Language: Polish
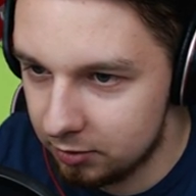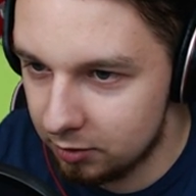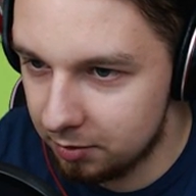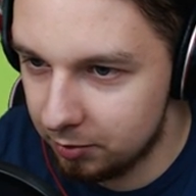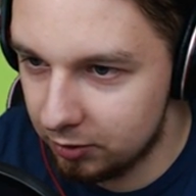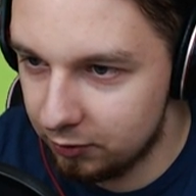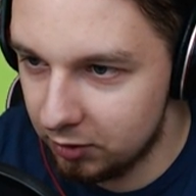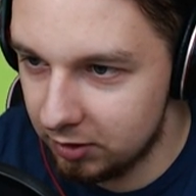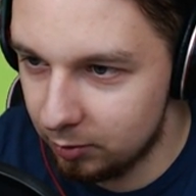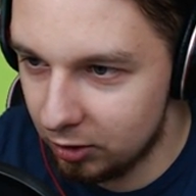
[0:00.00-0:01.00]
Zróbmy
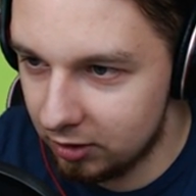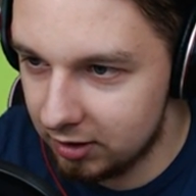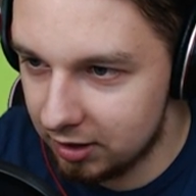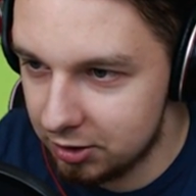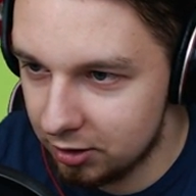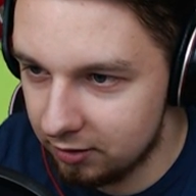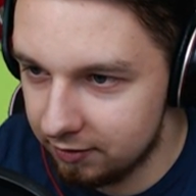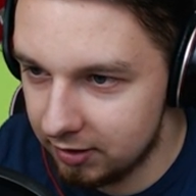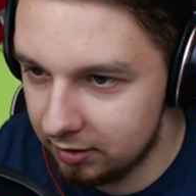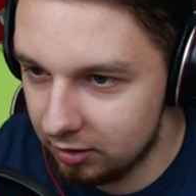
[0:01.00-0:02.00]
podwójny blok
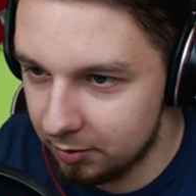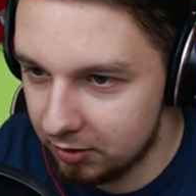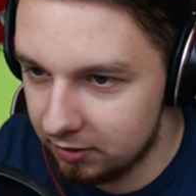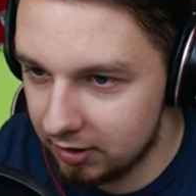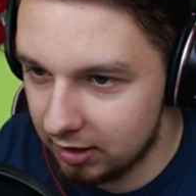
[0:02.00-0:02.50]
tarczowy, no bo...